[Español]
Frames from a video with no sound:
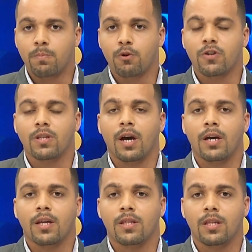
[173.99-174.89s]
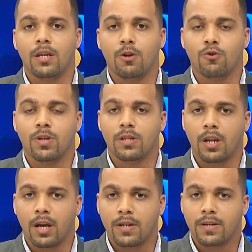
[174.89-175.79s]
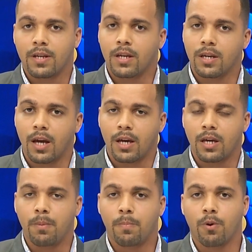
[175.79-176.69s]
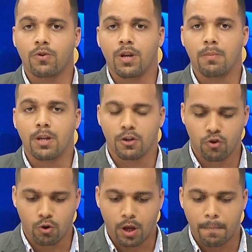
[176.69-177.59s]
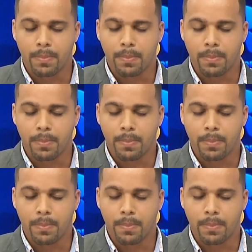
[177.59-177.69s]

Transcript: porcentaje de tiros de tres que el equipo de Minnesota.